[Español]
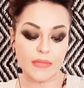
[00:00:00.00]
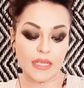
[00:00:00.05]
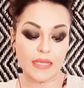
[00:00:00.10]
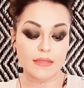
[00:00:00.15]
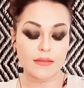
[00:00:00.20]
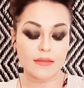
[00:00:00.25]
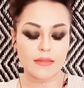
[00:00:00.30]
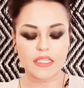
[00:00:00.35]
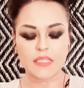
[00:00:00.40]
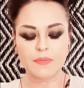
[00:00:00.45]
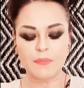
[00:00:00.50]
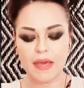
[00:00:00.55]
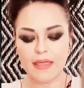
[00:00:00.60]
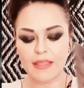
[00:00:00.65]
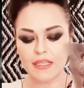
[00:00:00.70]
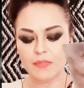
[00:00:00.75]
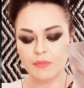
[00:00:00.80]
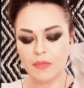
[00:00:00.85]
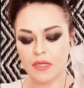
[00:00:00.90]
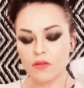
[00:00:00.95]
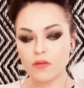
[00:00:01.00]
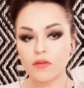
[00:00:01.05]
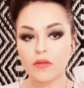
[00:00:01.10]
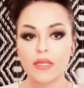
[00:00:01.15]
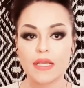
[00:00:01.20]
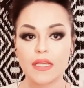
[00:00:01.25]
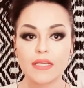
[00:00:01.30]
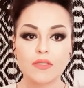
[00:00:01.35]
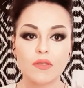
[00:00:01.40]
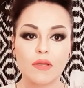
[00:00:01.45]
eh, de espadas,
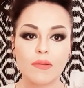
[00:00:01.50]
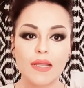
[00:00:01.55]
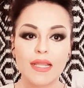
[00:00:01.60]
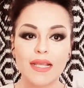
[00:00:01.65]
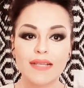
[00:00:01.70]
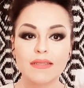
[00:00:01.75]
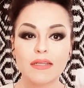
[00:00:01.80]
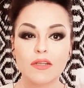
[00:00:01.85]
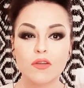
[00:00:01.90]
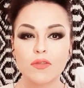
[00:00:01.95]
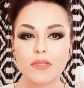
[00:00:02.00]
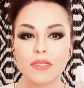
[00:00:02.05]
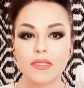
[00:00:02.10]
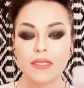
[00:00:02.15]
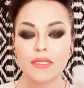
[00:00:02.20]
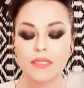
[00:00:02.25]
perdón, que esto habla de hacer cosas